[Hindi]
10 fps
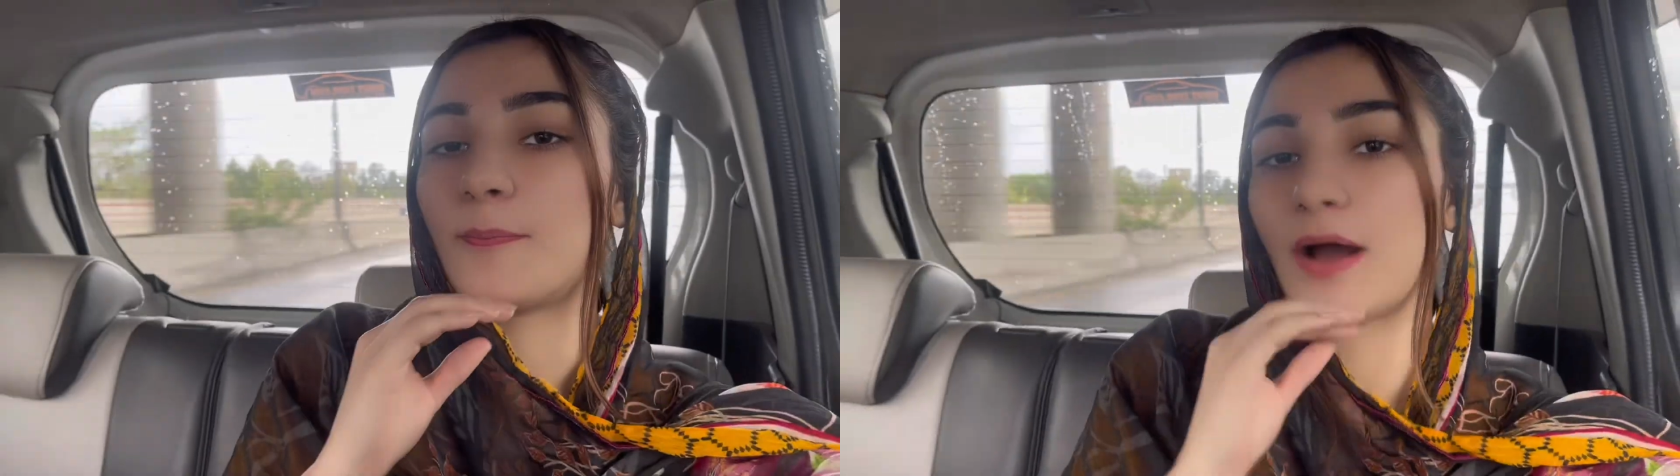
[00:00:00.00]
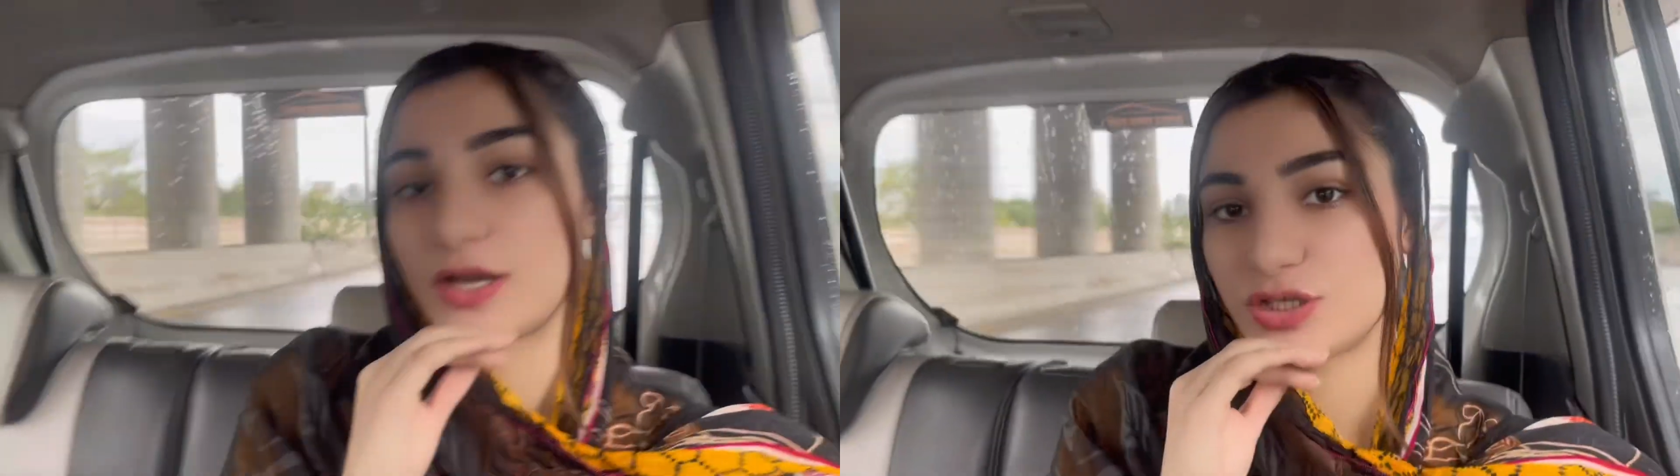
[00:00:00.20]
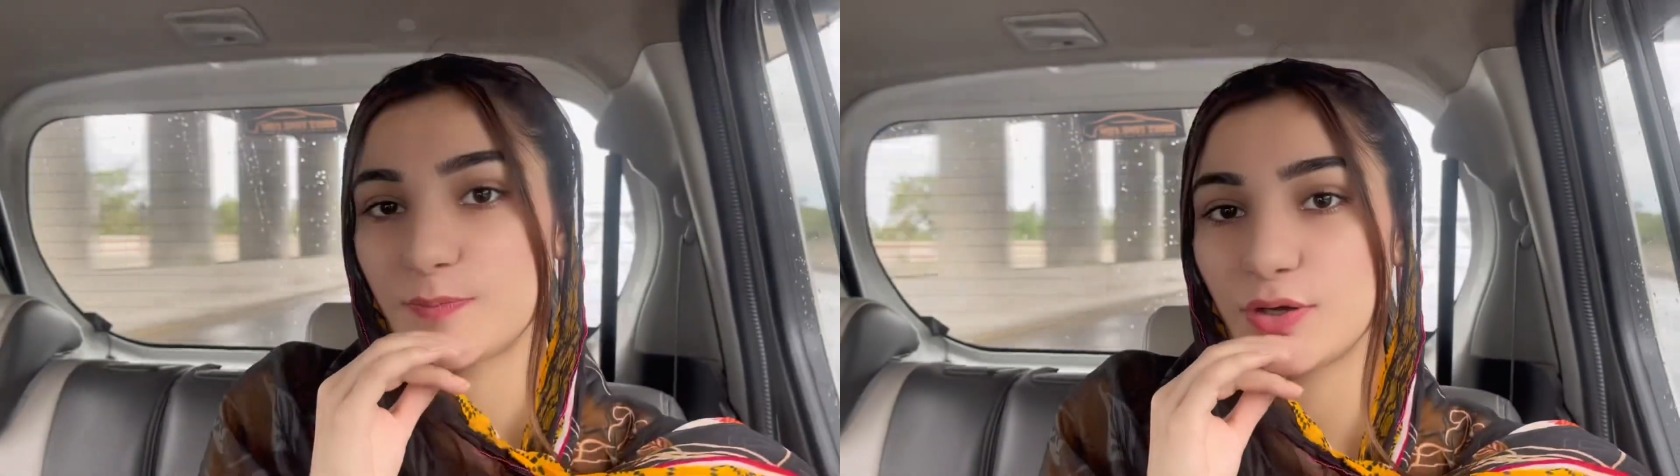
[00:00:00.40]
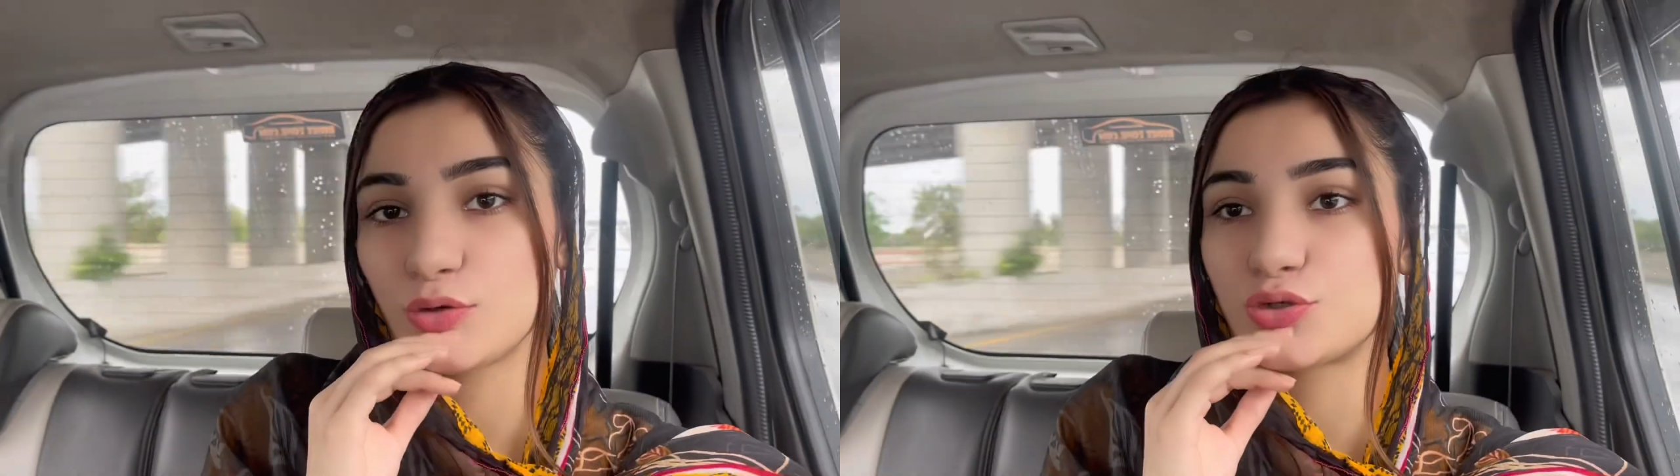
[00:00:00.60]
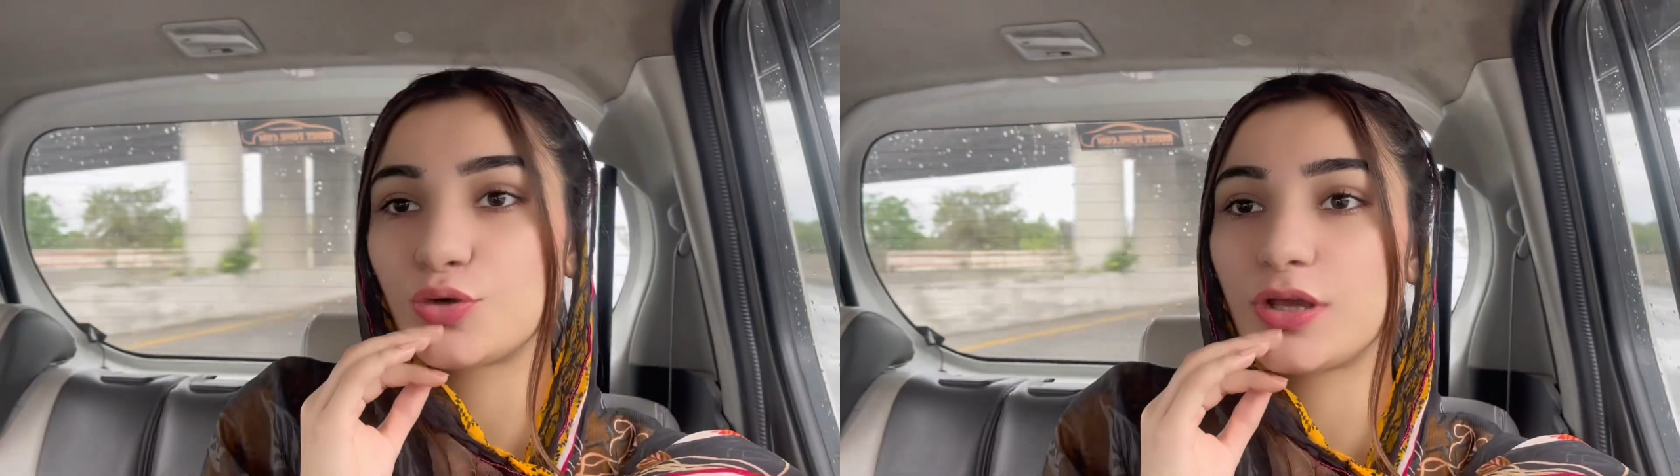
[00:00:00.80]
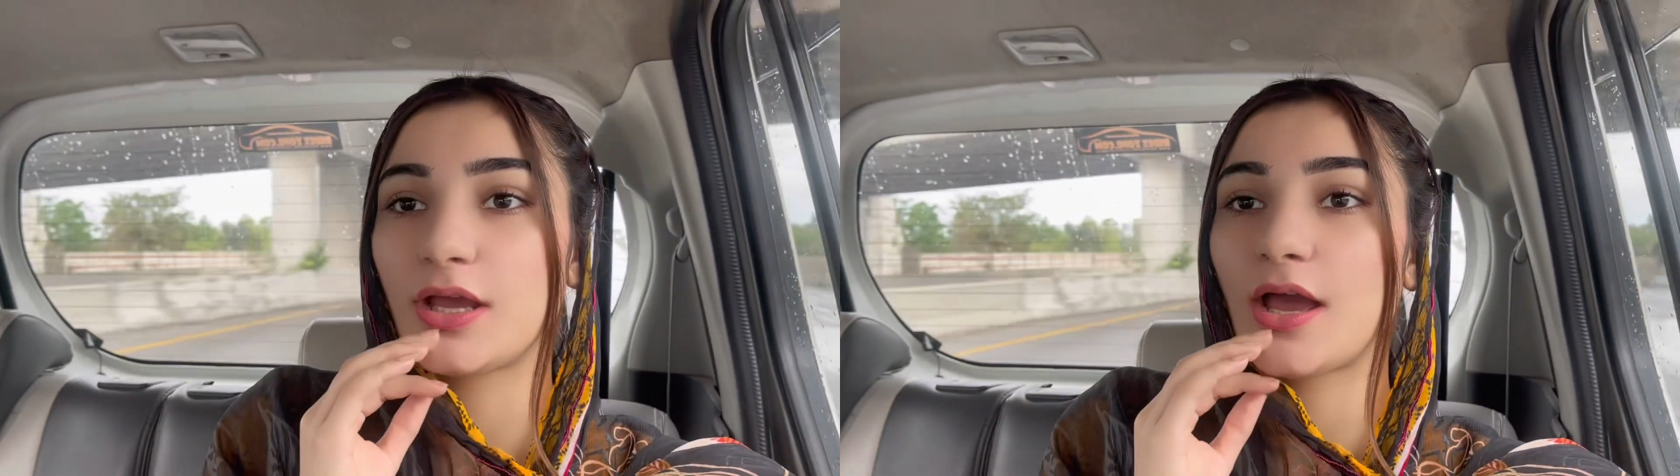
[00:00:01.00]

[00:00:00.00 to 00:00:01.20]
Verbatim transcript: बारिश भी रुक चुकी